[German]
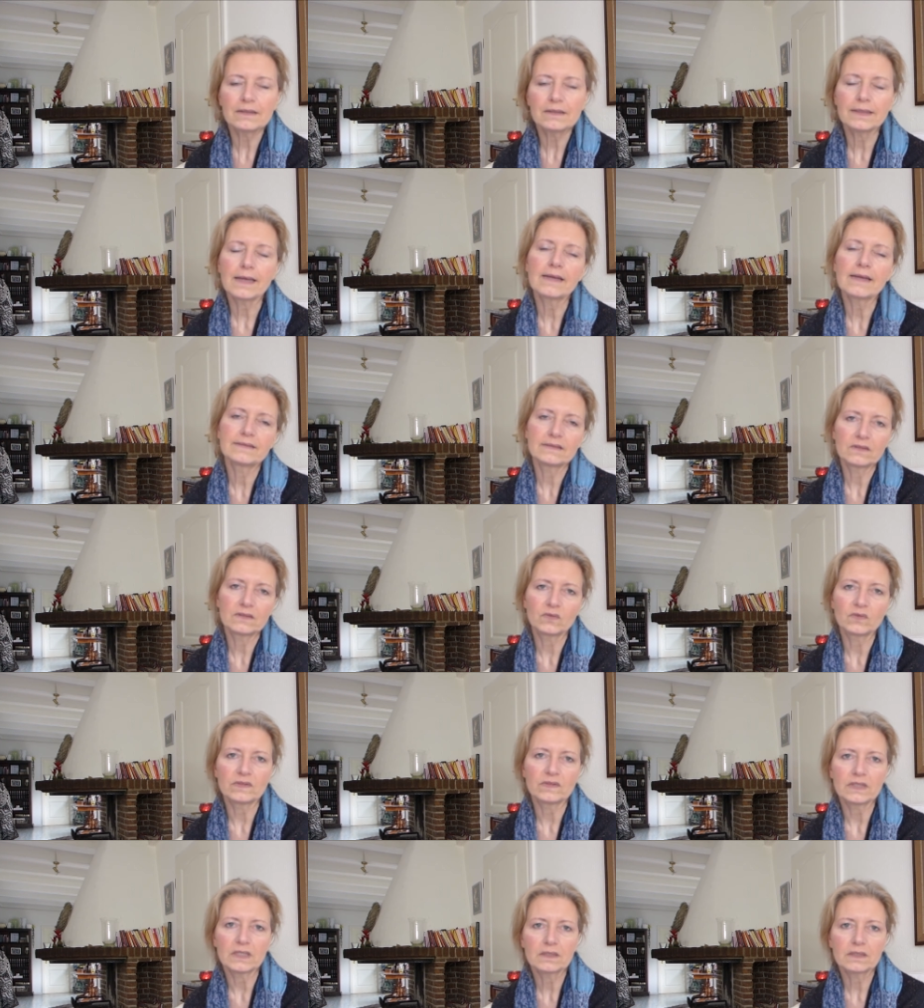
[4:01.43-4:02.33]
Ja, es ist
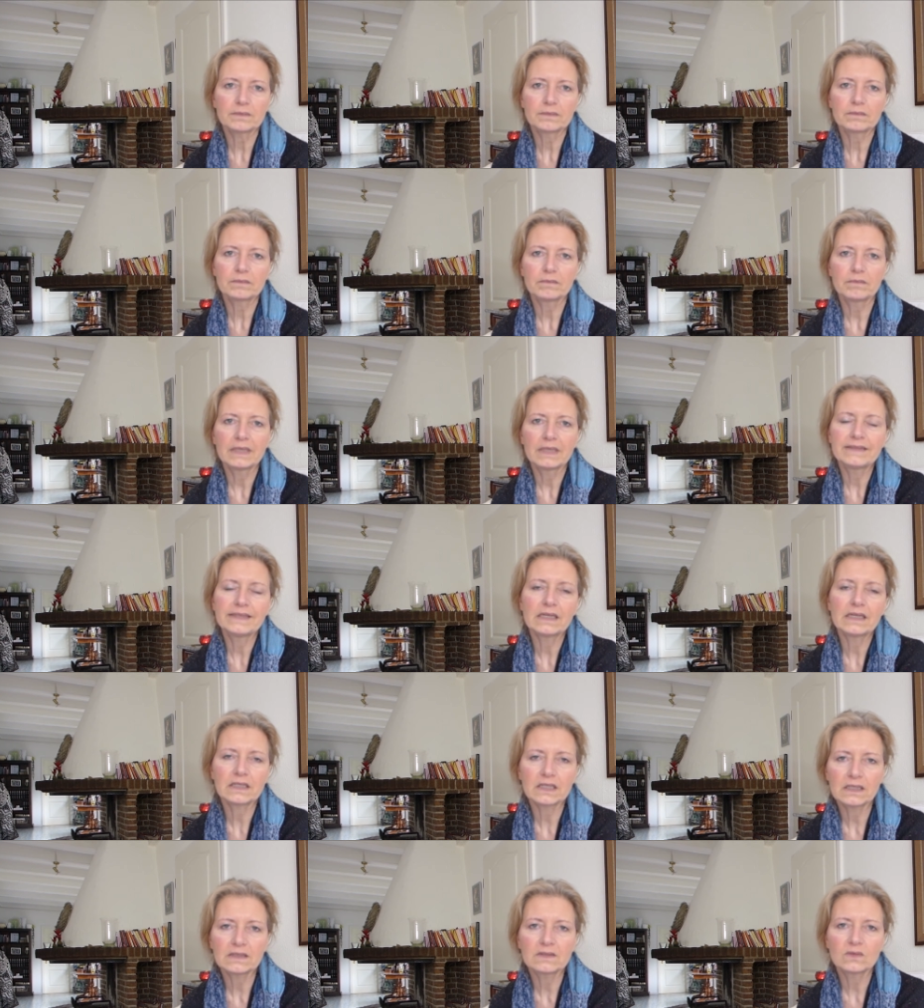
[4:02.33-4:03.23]
Physik.
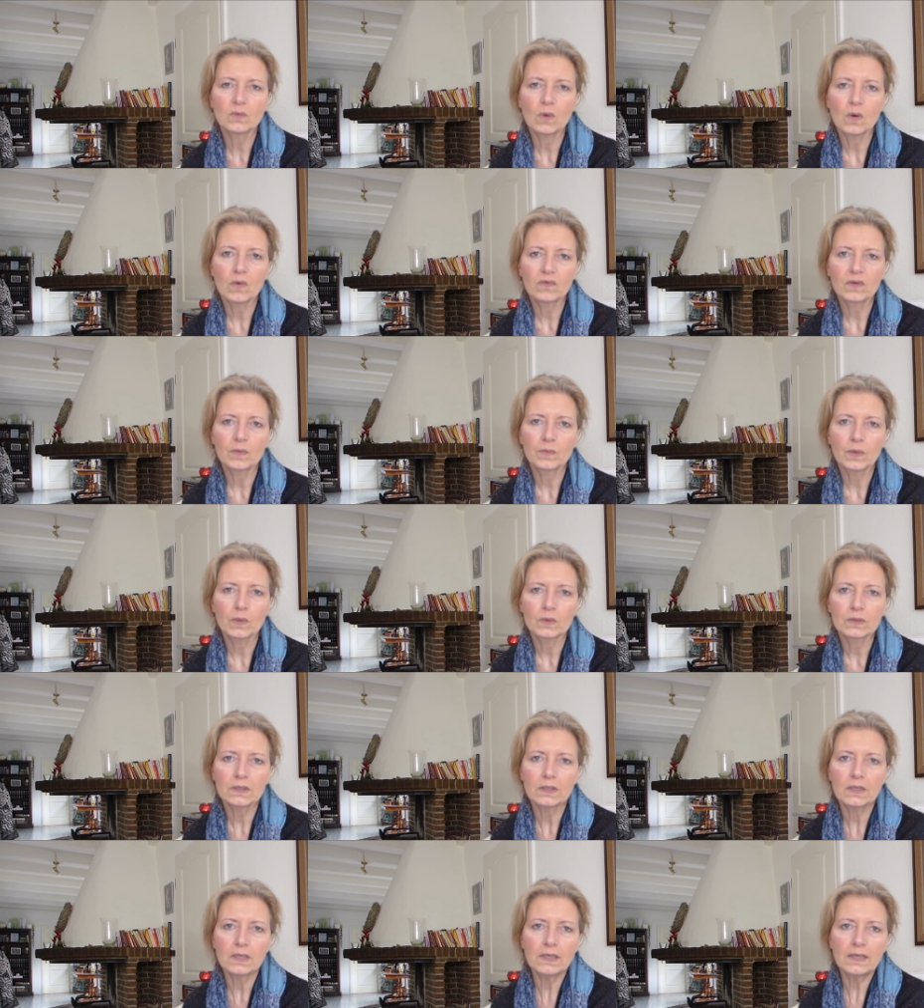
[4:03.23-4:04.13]
Materie ist so aufgebaut.
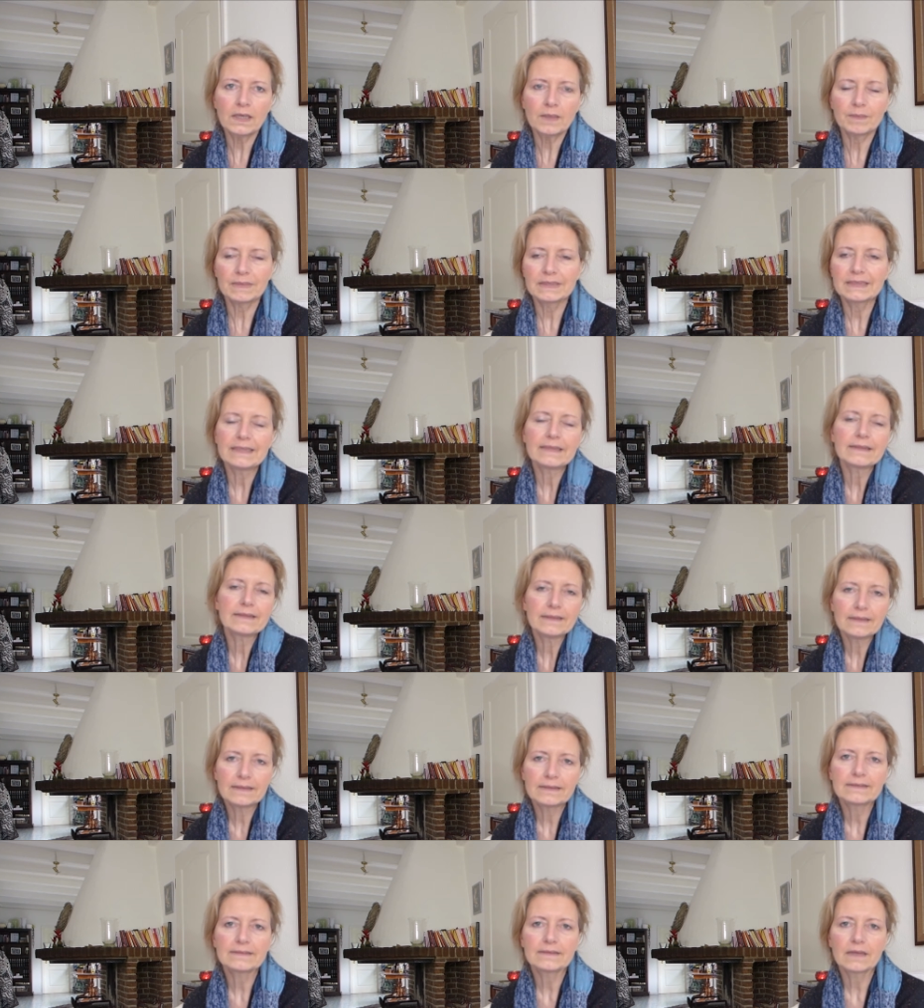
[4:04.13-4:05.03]

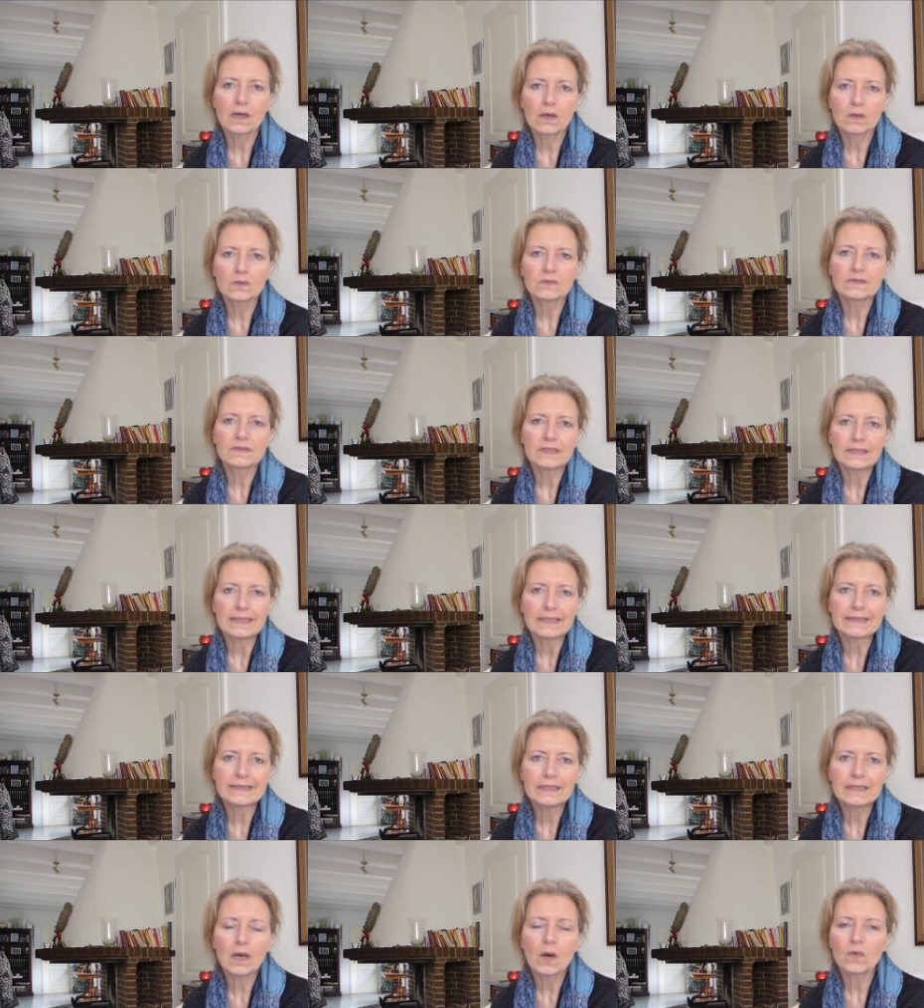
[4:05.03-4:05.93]
Materie ist aus
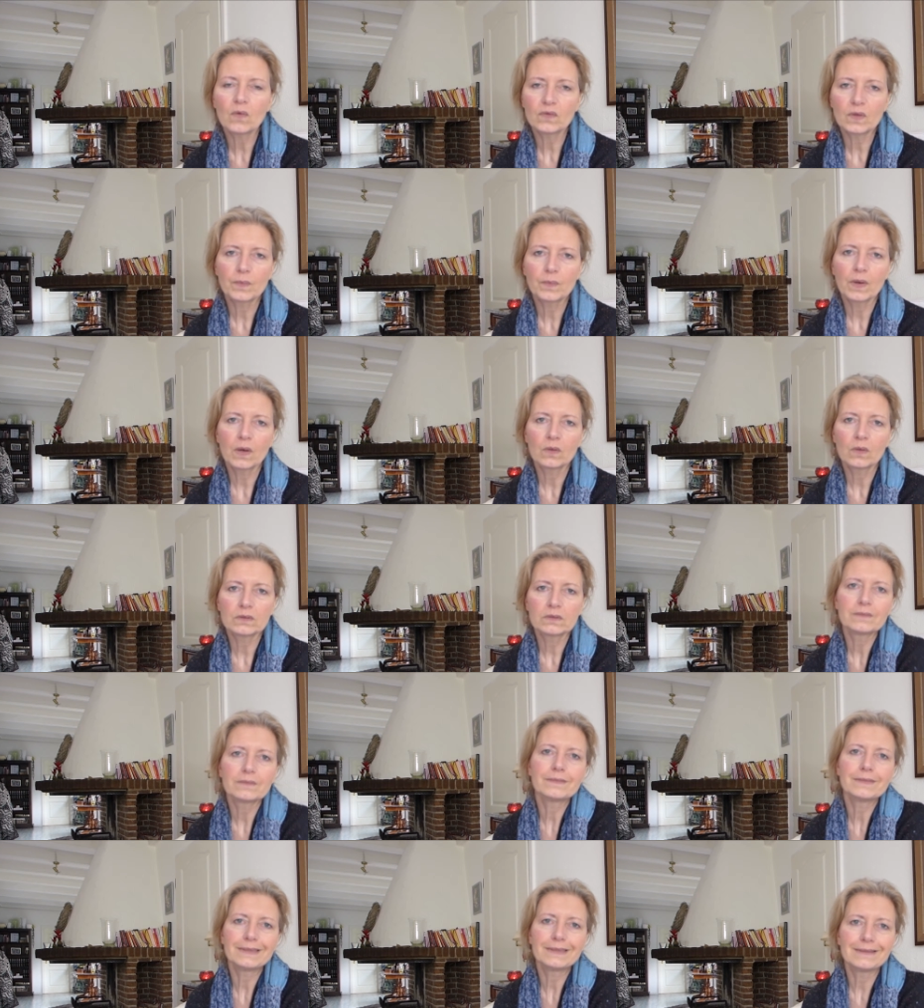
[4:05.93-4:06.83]
Energie aufgebaut.
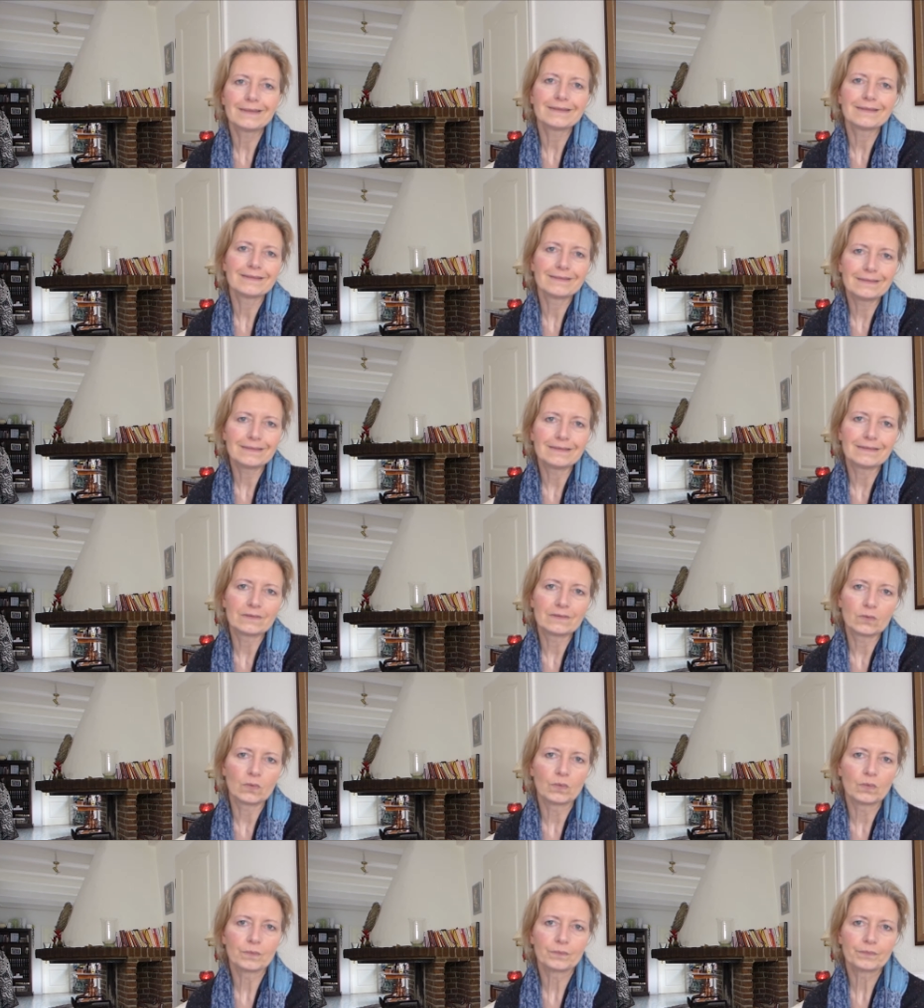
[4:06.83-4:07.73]
Das ist so.